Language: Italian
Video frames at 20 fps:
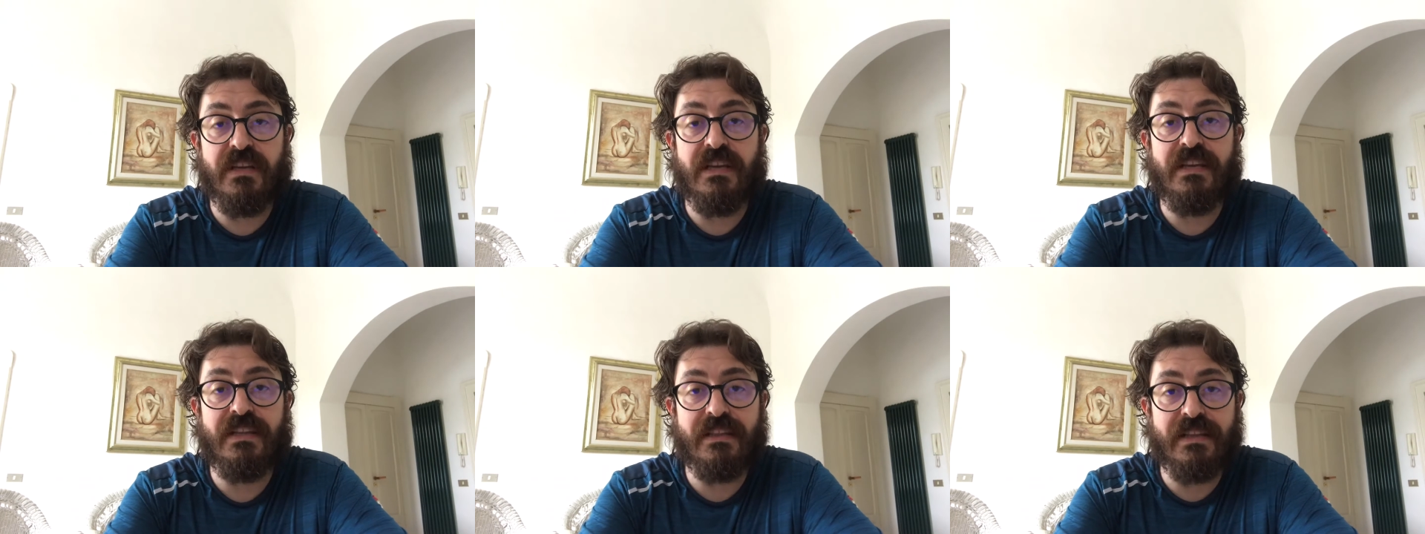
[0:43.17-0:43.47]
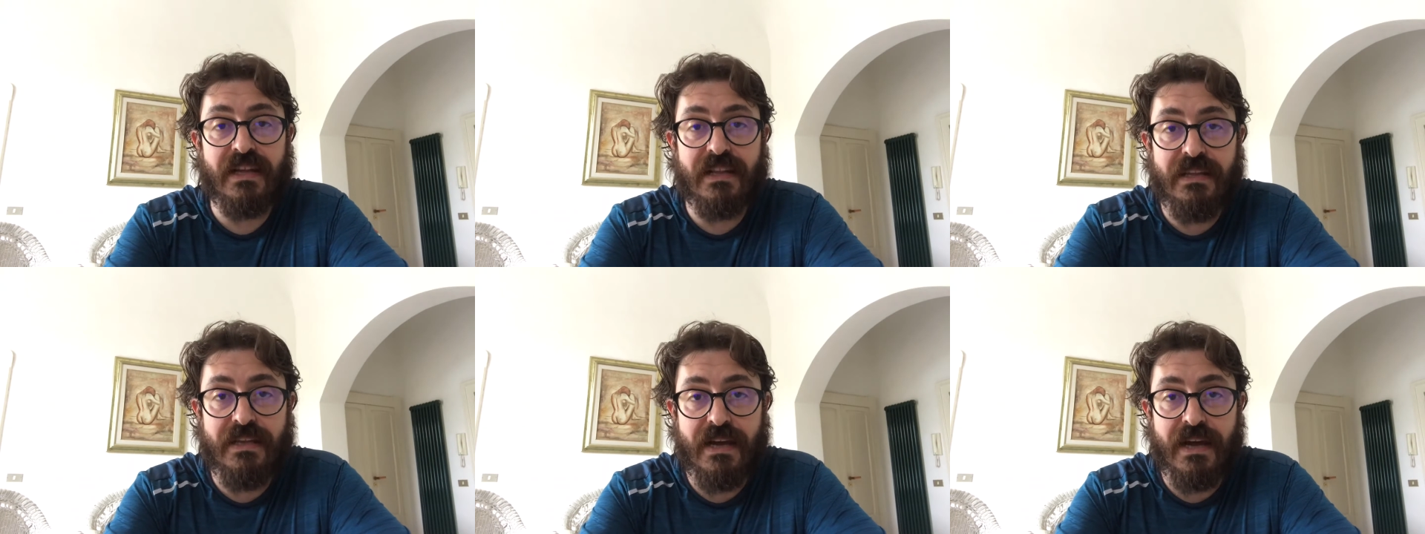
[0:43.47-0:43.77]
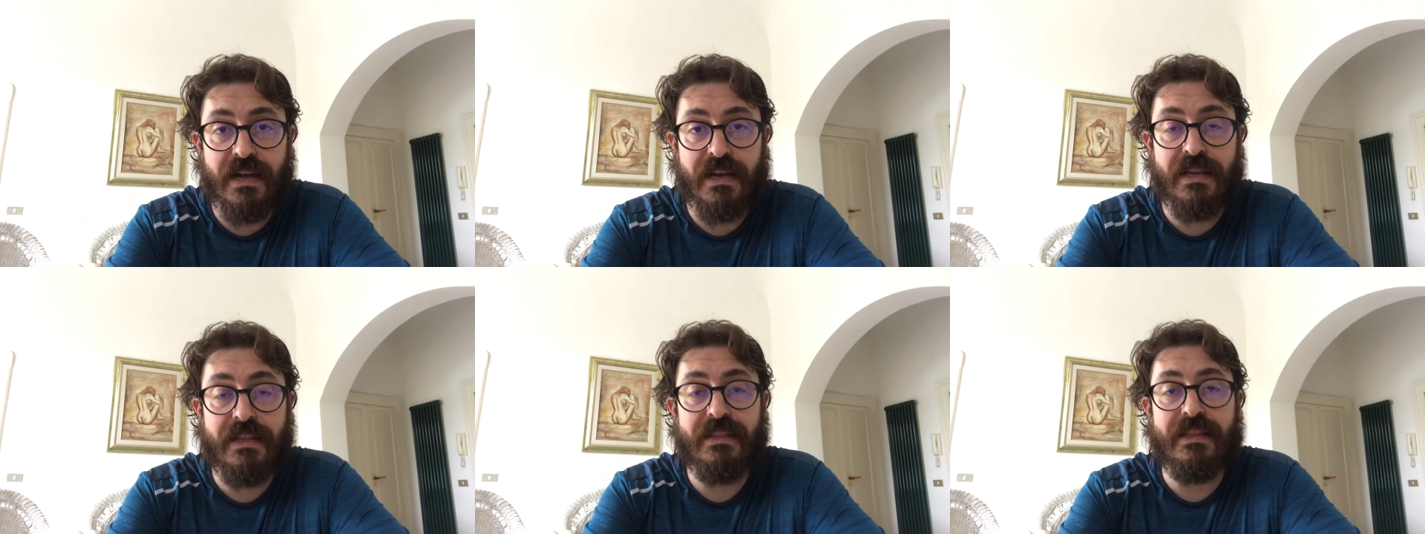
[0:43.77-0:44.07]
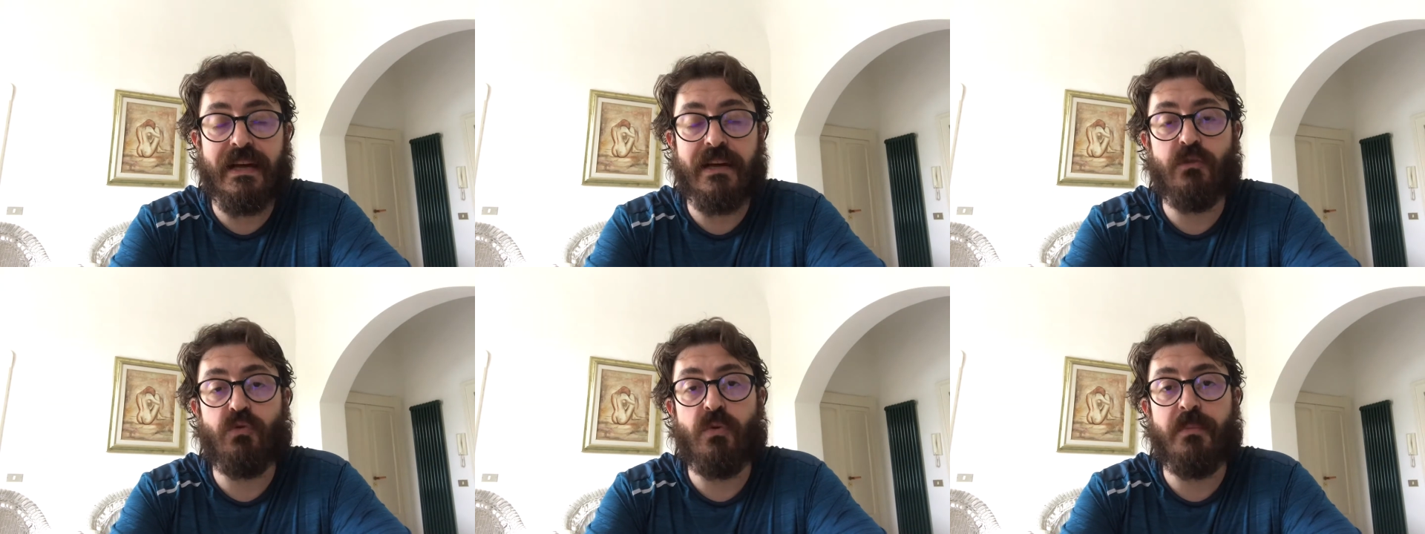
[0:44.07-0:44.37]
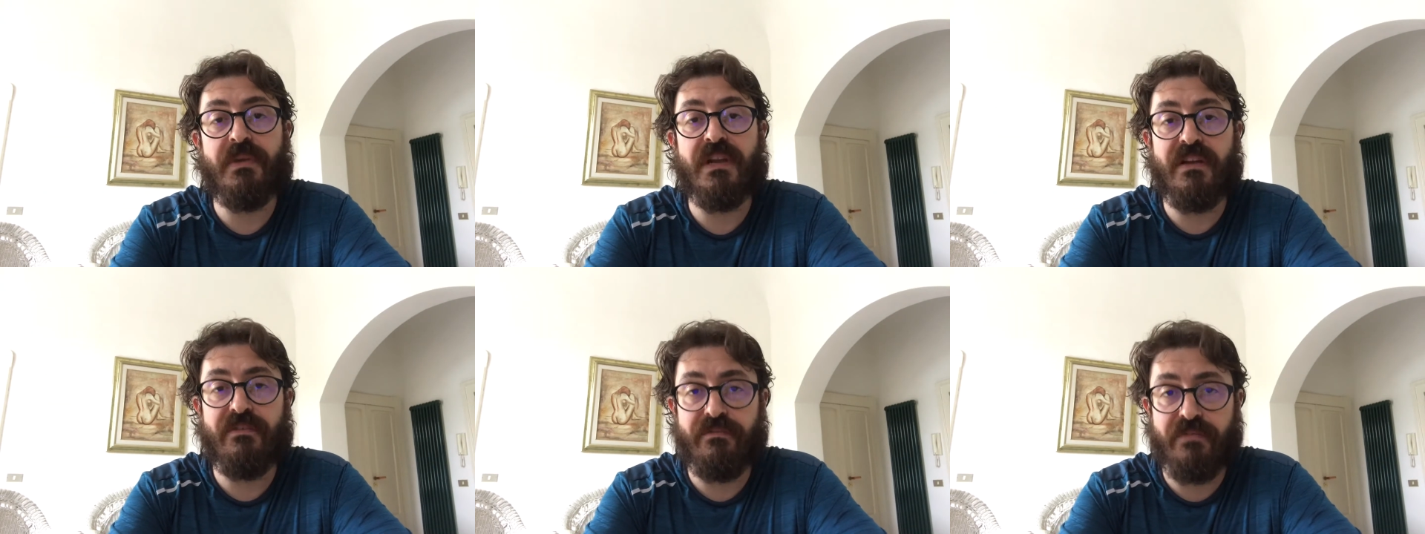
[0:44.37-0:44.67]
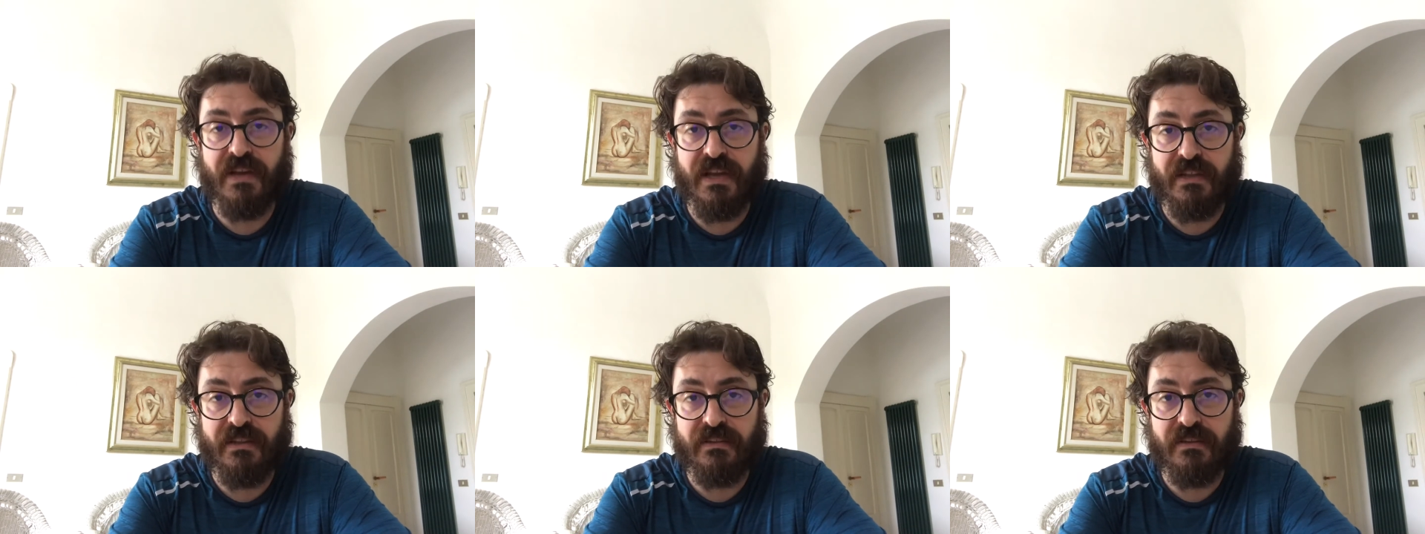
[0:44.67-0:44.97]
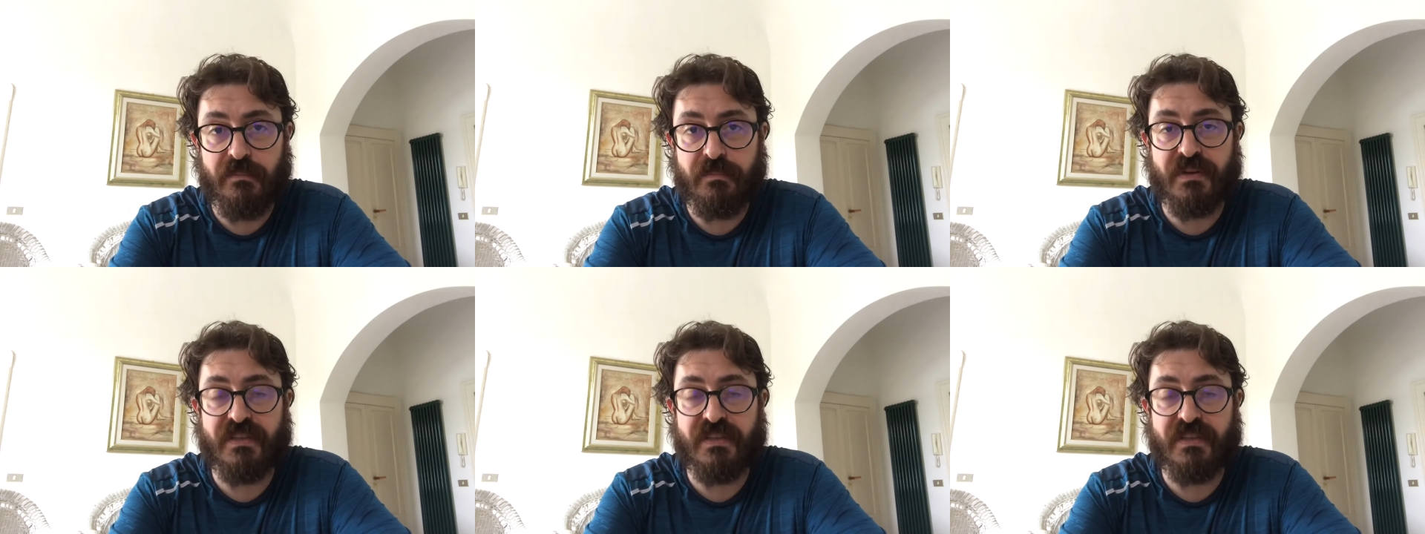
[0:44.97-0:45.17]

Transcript: italiane dal 2020,